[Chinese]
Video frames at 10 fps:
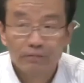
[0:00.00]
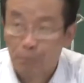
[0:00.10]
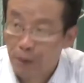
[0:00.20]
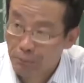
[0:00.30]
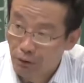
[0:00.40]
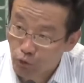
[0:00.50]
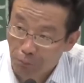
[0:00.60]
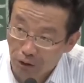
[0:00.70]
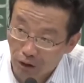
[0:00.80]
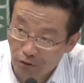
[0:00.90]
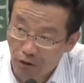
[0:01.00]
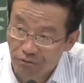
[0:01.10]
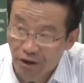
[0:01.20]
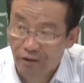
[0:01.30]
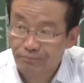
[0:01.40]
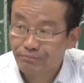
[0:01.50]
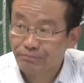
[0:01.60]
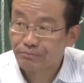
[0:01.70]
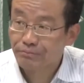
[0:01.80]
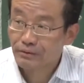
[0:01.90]
但偏偏学不了道家，
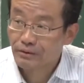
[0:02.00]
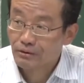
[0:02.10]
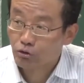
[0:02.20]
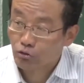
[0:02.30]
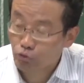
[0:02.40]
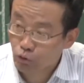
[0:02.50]
所以他